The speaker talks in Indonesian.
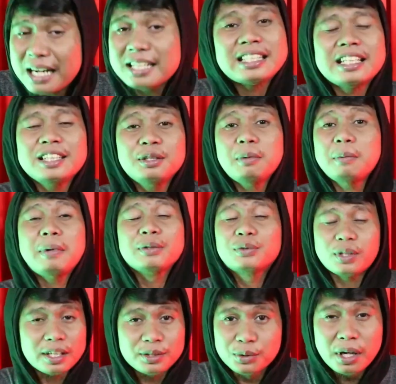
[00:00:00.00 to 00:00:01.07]
pada saat itu
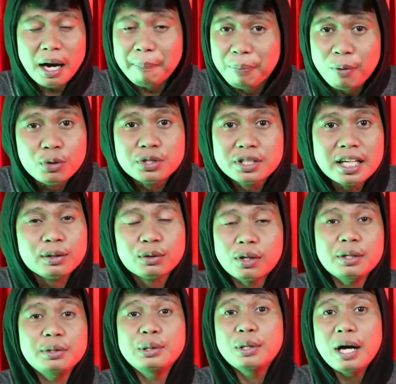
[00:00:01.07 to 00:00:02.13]
memang Toran juga pusing,
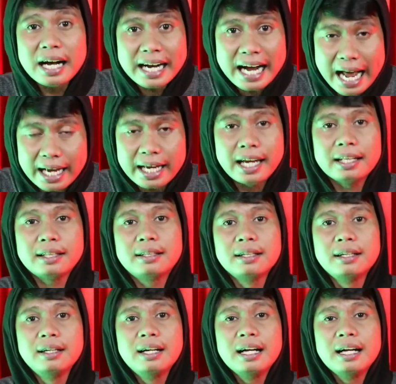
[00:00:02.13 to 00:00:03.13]
Toran juga kaget.